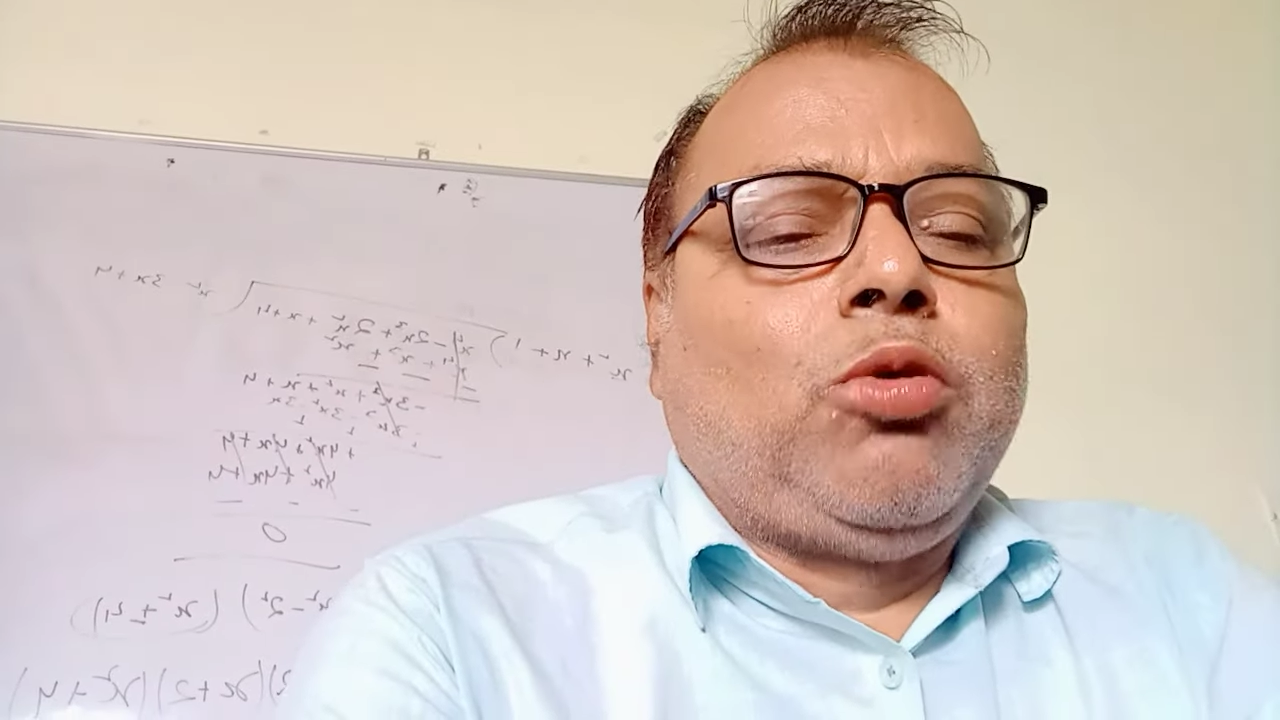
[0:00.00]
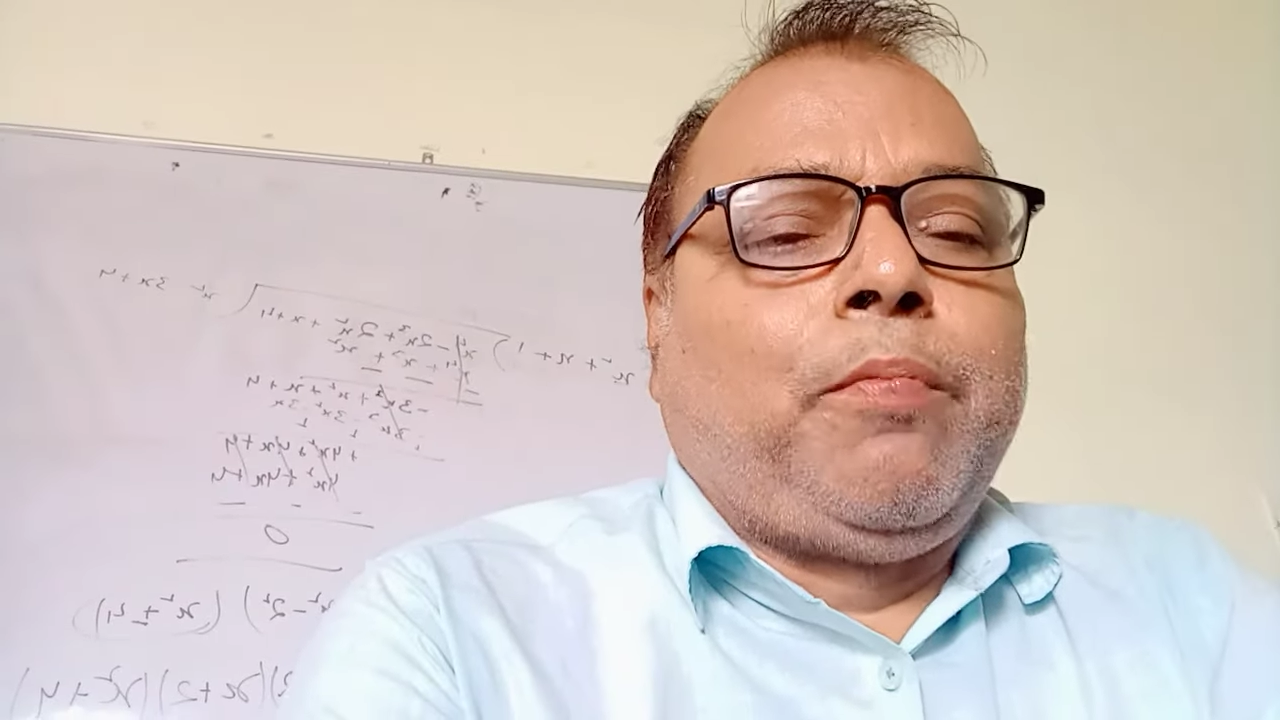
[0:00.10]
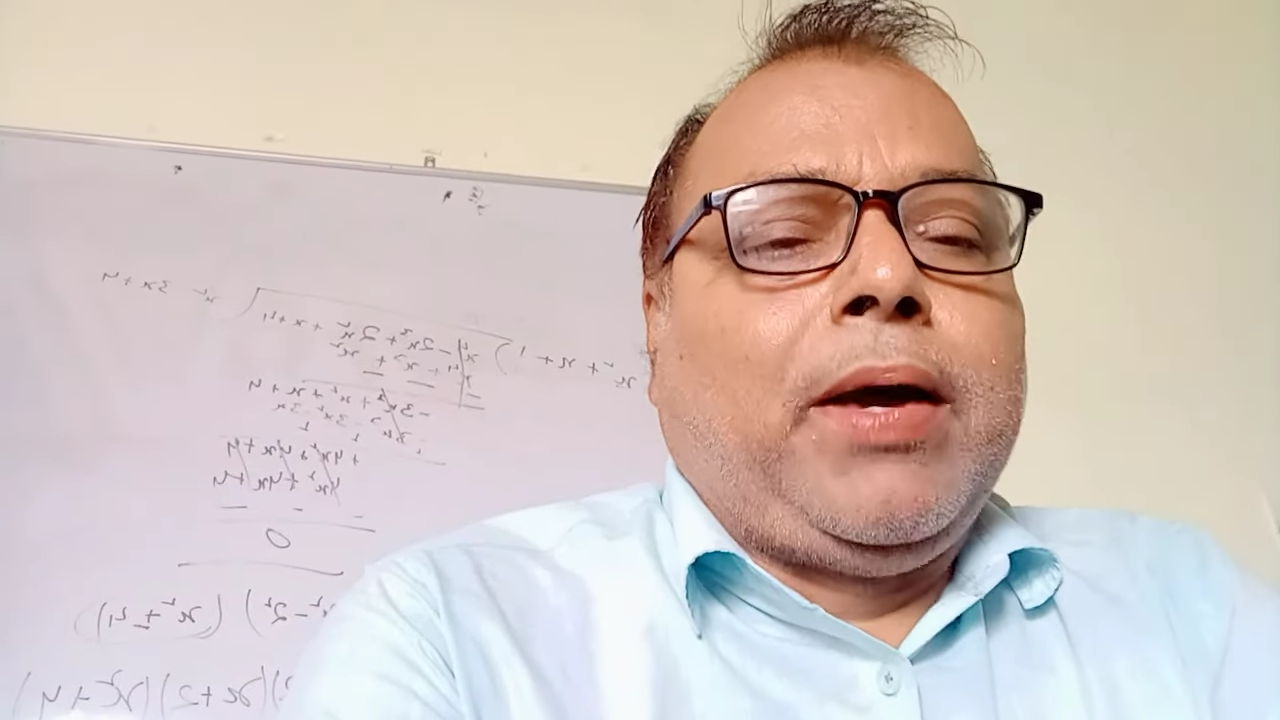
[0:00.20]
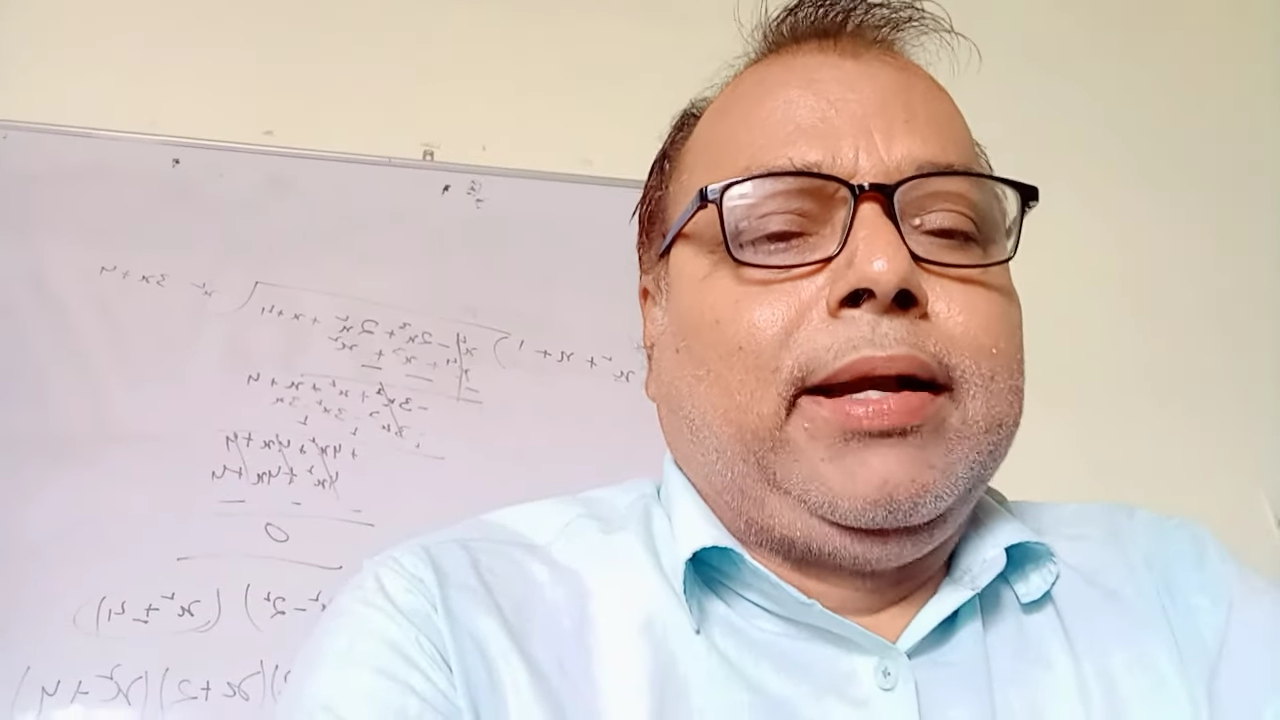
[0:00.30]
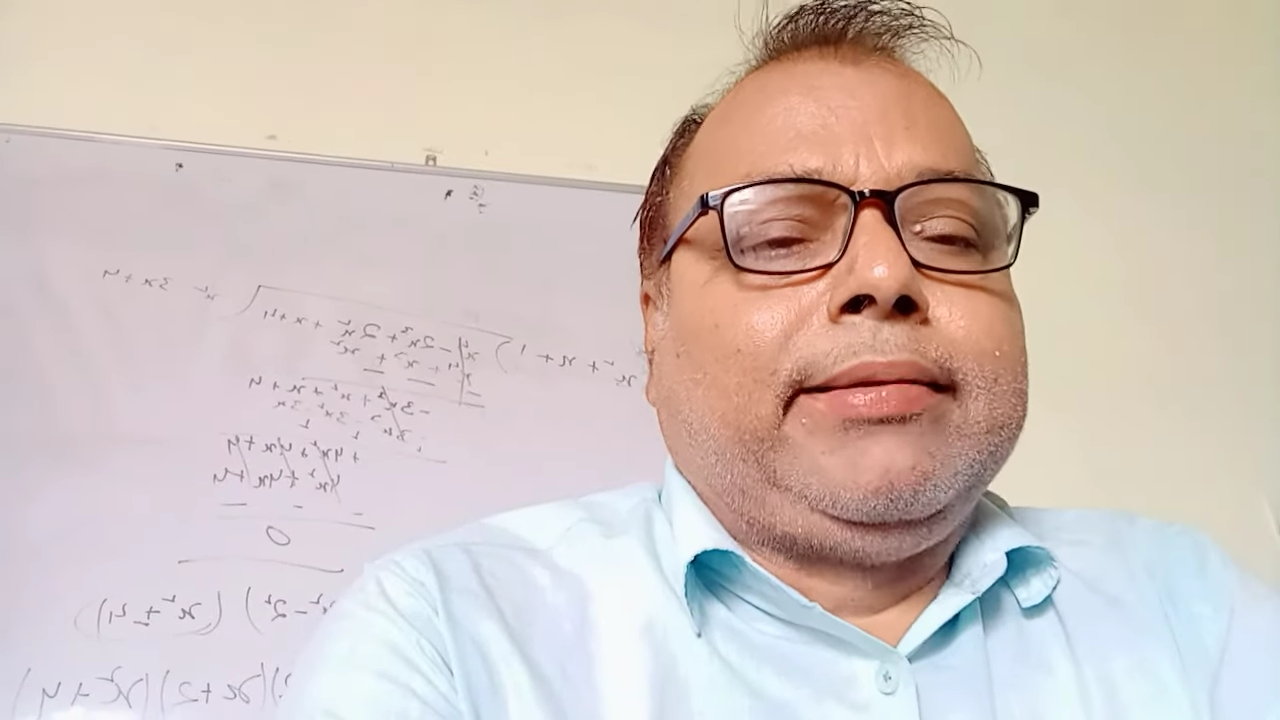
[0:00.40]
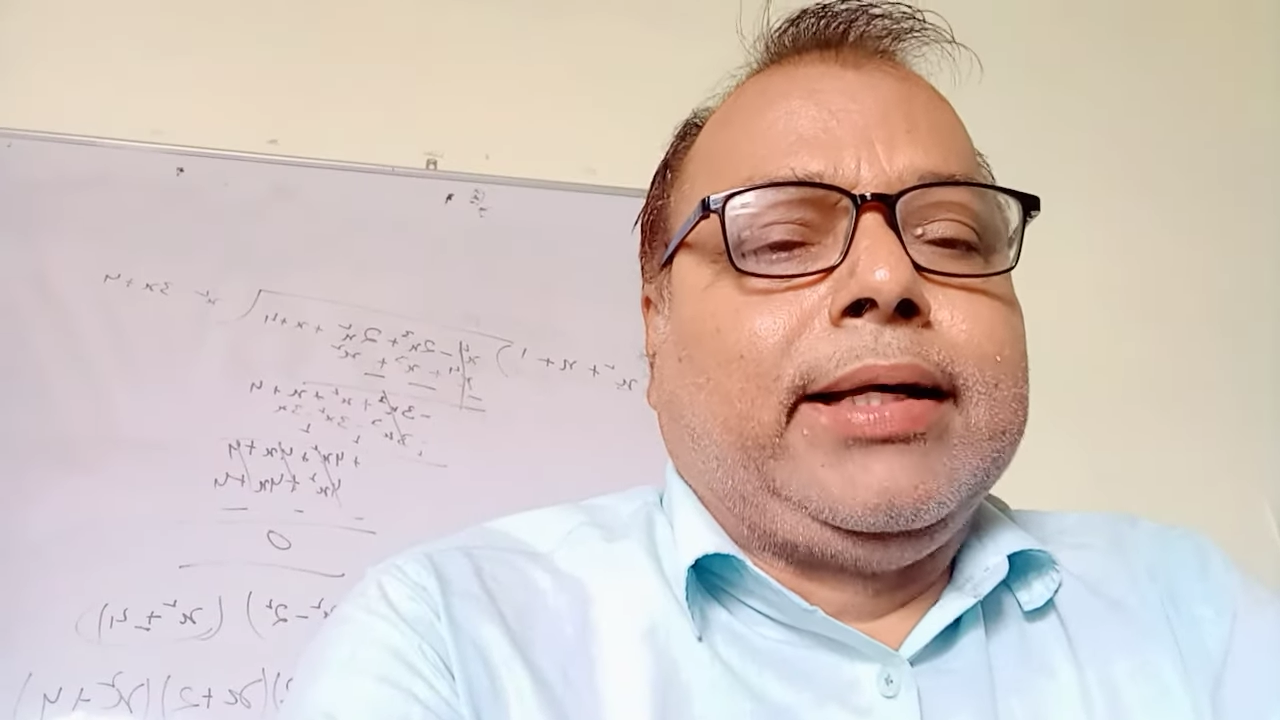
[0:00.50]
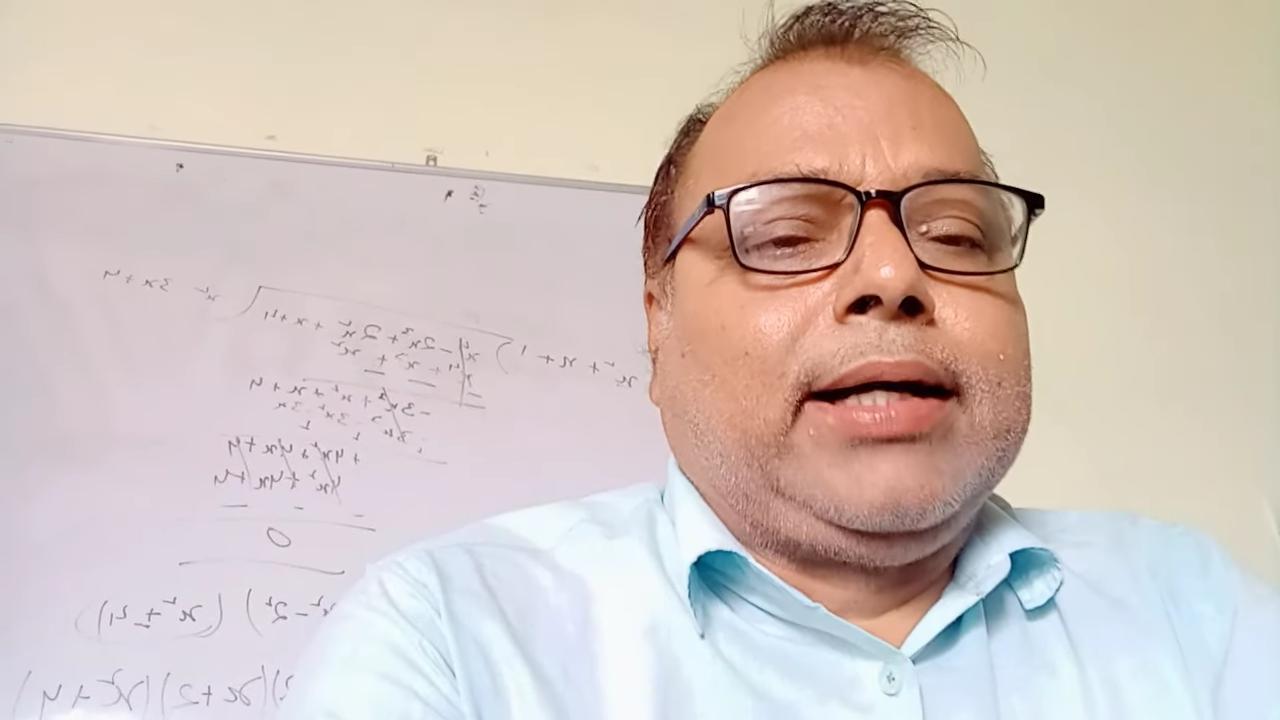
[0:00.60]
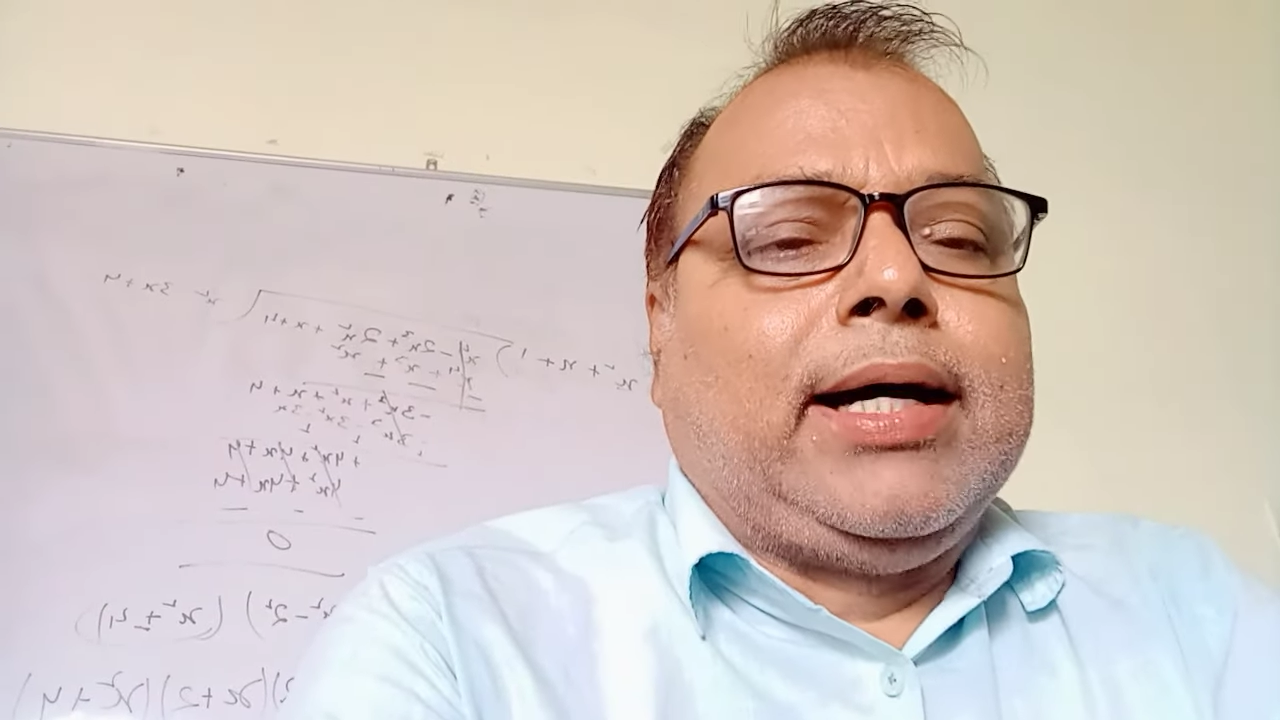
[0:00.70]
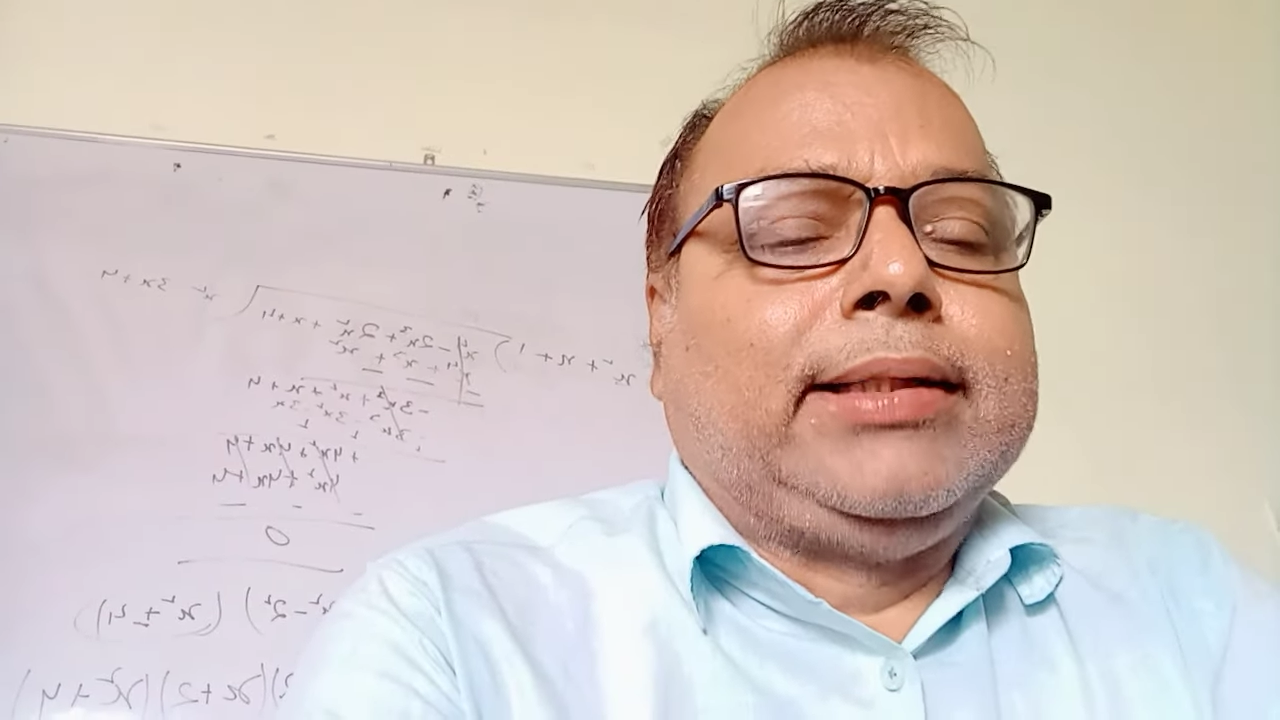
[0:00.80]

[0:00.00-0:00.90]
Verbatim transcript: जो पहले से